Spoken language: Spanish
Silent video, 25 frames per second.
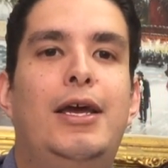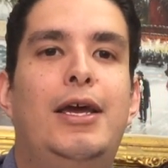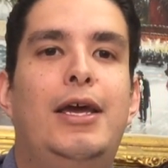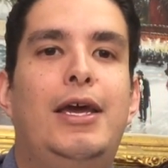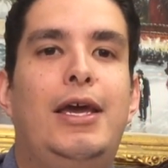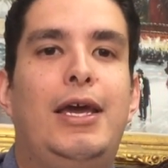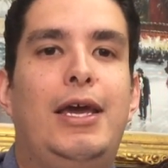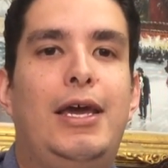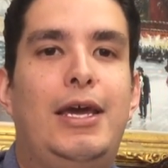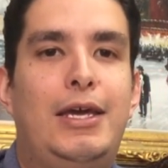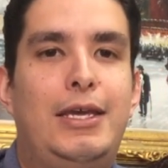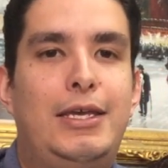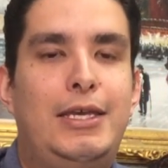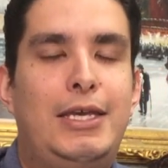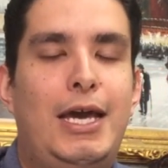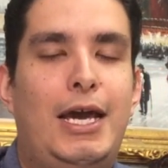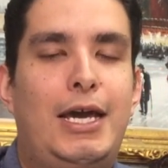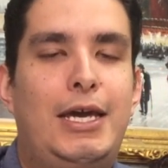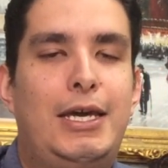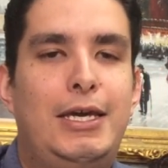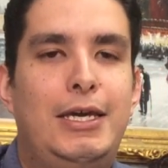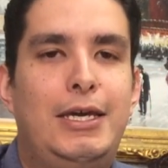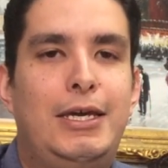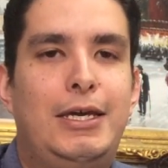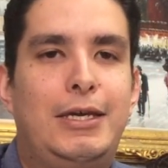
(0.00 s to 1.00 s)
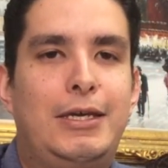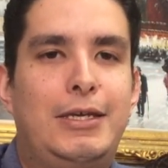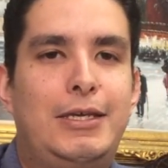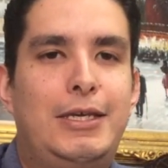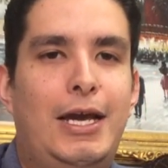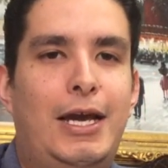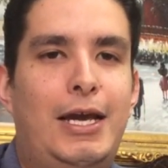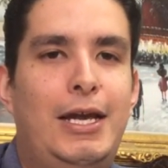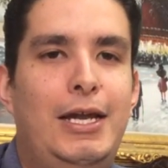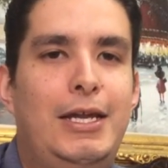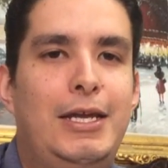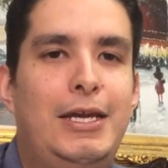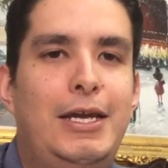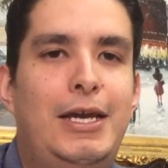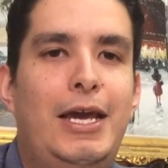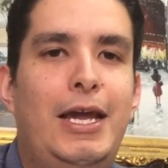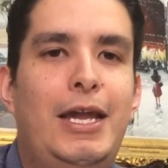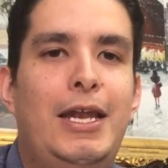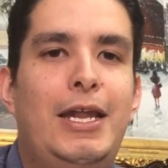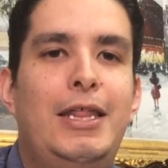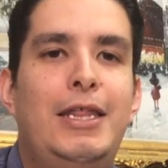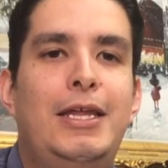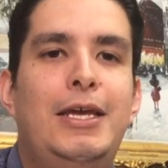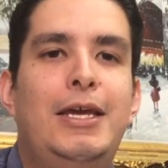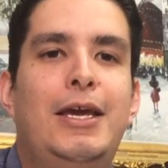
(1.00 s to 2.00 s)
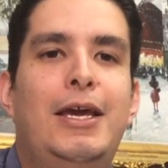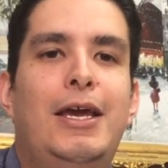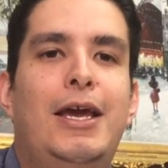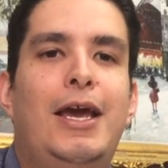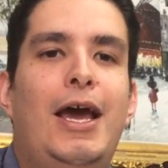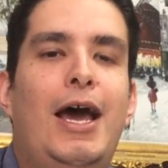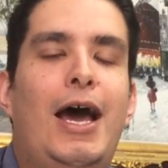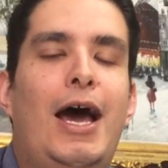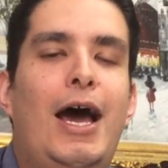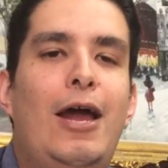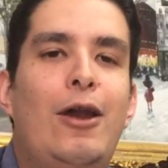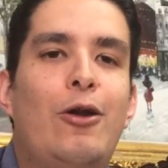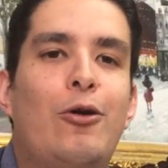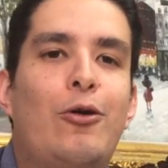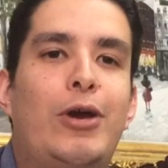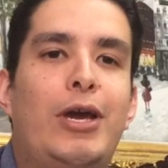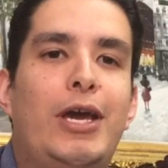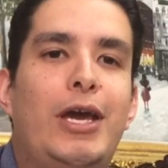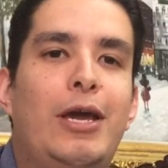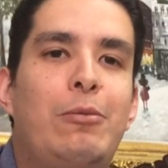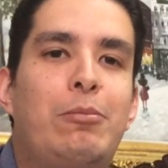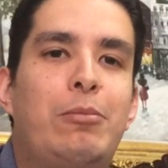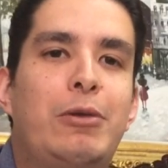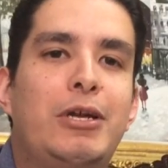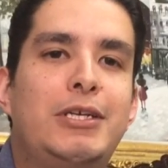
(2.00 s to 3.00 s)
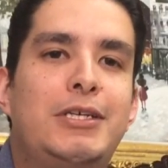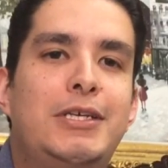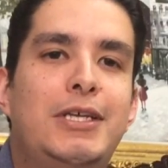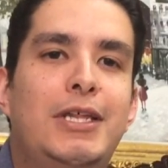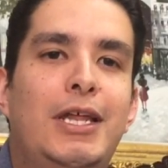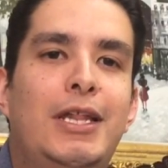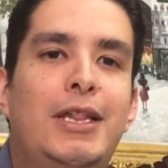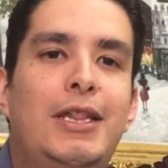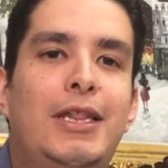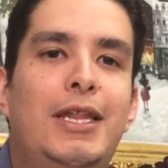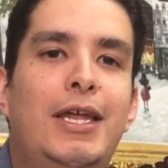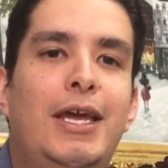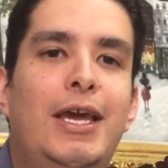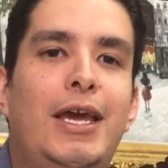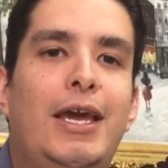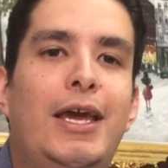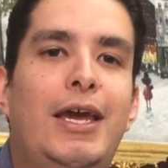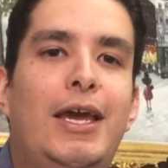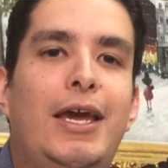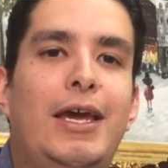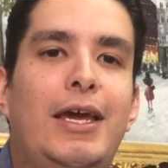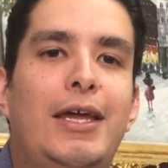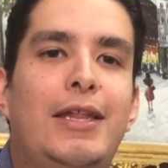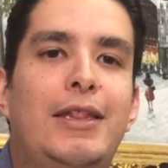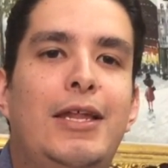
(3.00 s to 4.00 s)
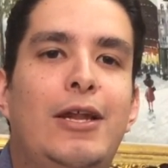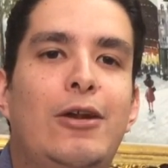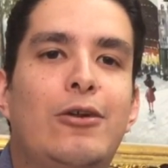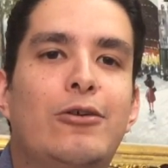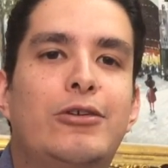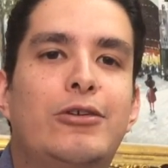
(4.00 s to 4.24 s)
eh, Jackie, Jacqueline Kennedy, a lo que el presidente de